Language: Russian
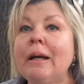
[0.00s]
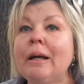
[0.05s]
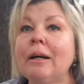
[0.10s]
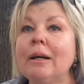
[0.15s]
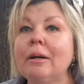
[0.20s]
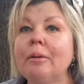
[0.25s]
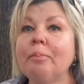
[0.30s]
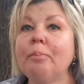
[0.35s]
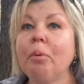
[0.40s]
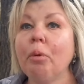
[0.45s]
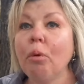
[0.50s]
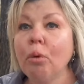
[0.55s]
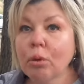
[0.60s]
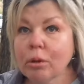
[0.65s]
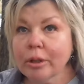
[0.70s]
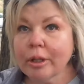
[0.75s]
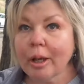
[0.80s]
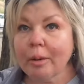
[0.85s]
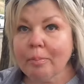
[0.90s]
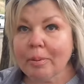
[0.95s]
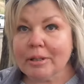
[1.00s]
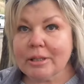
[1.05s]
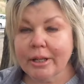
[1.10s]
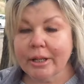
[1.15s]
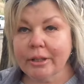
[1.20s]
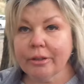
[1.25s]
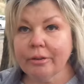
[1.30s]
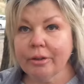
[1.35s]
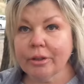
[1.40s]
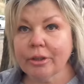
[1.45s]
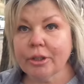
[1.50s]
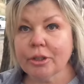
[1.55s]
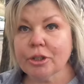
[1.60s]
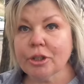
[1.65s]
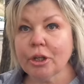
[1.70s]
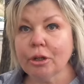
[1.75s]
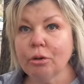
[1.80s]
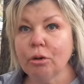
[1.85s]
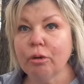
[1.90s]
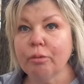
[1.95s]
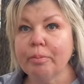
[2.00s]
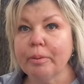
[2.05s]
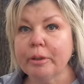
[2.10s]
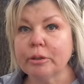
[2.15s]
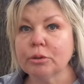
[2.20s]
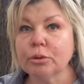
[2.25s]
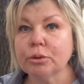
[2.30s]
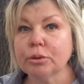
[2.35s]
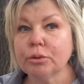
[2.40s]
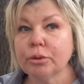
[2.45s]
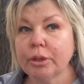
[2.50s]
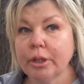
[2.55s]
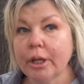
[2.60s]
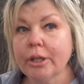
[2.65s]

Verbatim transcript: Э, полная последовательность шагов присутствует.